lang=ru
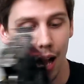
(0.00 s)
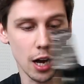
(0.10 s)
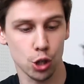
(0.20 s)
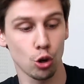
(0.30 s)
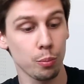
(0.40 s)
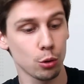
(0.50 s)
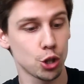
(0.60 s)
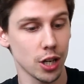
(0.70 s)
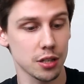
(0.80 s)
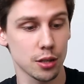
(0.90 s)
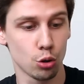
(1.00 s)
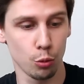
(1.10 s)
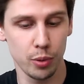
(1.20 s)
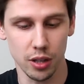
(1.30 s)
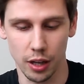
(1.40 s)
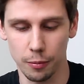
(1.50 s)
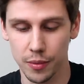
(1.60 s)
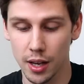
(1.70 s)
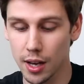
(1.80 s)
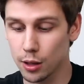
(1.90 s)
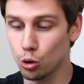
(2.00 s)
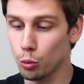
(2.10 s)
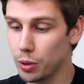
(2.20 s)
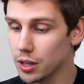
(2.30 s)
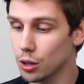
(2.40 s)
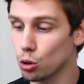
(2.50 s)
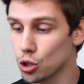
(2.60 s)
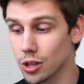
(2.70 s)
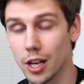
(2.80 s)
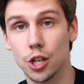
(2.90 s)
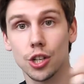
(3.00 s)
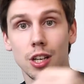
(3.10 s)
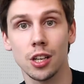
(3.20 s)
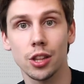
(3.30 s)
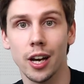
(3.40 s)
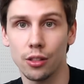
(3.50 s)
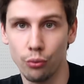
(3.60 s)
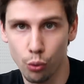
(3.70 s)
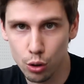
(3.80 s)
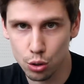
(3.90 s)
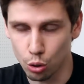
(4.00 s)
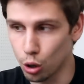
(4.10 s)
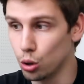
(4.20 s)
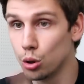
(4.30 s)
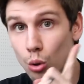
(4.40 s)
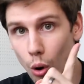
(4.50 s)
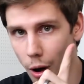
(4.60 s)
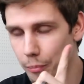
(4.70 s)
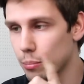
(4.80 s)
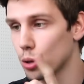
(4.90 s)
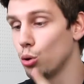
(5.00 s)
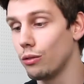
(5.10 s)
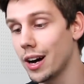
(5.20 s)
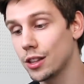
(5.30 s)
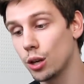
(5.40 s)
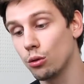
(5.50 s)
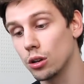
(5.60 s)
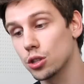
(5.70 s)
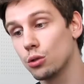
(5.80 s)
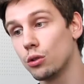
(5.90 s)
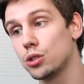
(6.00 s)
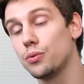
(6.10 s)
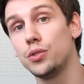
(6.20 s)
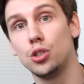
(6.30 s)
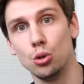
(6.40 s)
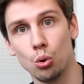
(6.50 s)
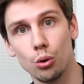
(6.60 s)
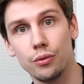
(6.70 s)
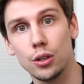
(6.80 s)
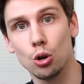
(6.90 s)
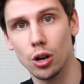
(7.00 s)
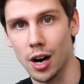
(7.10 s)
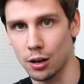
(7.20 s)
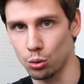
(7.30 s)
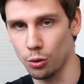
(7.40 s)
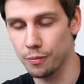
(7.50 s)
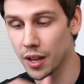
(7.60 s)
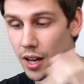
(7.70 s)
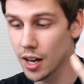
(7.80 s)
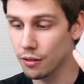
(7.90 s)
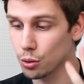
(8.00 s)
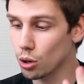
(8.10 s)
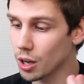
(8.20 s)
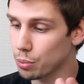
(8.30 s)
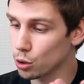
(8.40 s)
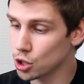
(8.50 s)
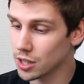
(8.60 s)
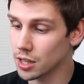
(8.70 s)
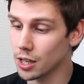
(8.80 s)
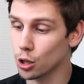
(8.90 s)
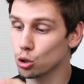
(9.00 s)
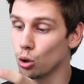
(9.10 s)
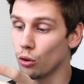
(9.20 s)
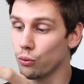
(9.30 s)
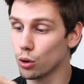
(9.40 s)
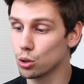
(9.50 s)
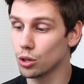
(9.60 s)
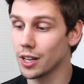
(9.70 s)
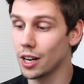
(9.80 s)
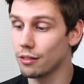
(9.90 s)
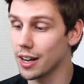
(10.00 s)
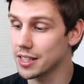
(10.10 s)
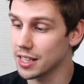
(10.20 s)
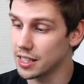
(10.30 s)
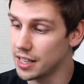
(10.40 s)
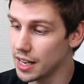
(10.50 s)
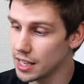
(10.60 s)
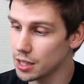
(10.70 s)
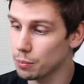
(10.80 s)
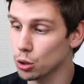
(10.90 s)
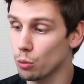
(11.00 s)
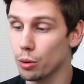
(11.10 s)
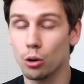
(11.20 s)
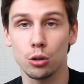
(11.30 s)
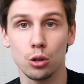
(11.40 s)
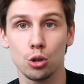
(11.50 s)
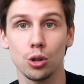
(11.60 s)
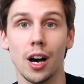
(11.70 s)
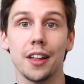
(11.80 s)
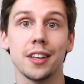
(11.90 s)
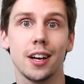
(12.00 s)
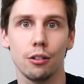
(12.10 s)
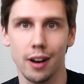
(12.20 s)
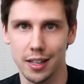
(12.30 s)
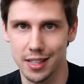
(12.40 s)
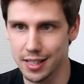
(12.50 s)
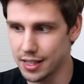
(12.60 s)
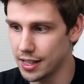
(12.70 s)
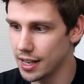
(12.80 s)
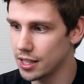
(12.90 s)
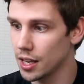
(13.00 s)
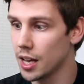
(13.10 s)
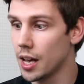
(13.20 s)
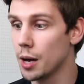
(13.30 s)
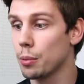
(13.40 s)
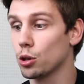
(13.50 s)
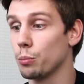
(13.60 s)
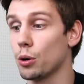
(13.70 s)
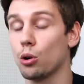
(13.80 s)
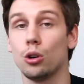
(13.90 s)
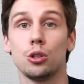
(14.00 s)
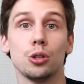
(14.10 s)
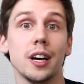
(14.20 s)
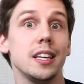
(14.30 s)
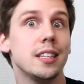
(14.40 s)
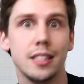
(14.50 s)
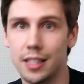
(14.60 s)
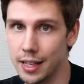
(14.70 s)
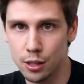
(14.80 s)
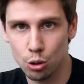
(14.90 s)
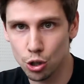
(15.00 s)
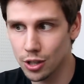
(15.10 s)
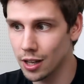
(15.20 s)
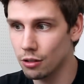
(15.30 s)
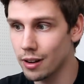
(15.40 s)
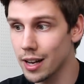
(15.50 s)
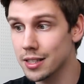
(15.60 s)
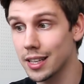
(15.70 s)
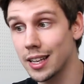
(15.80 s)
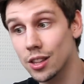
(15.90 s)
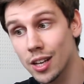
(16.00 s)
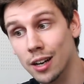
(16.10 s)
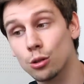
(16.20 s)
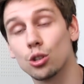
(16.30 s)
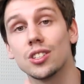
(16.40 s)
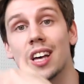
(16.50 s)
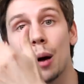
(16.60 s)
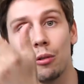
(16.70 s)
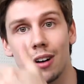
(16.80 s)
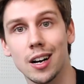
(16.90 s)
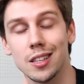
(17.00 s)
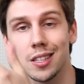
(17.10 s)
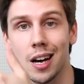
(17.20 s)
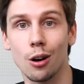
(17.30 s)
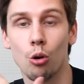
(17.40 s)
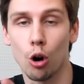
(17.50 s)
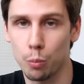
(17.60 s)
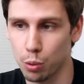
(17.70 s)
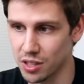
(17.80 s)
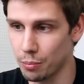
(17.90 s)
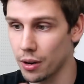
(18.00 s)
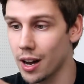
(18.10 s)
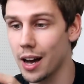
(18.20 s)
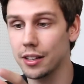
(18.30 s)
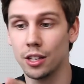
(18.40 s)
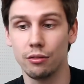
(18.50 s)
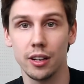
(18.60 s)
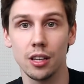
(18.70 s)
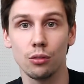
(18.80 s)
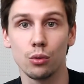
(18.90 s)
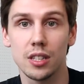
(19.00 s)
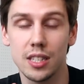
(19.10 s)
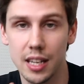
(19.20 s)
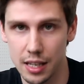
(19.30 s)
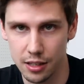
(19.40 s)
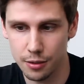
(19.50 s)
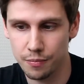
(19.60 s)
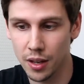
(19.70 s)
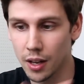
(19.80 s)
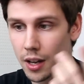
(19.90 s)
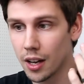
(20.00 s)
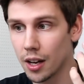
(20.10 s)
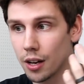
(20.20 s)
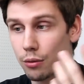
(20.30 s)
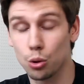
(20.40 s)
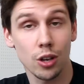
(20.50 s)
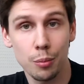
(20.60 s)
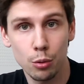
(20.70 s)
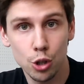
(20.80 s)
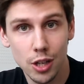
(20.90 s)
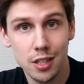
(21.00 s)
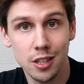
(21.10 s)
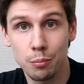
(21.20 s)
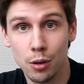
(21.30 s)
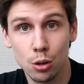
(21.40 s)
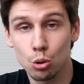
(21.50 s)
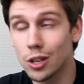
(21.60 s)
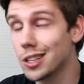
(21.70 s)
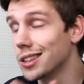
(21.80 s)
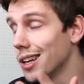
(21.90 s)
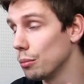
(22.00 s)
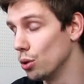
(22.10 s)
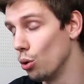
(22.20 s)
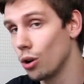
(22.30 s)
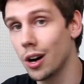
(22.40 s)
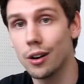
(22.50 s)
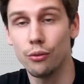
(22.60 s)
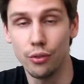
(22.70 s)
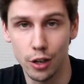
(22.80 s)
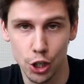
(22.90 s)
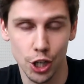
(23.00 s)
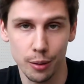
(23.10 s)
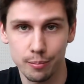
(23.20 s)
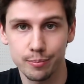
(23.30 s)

А что получается с турбиной? Турбина точно так же нагнетает воздух, но продувает его сквозь всю видеокарту. В итоге получается так, что воздух нагревается здесь, потом проходит сюда, нагревается здесь, потом проходит сюда и здесь тоже нагревается, и так до самого конца корпуса, пока не выйдет вот здесь. В итоге получается температуры намного выше.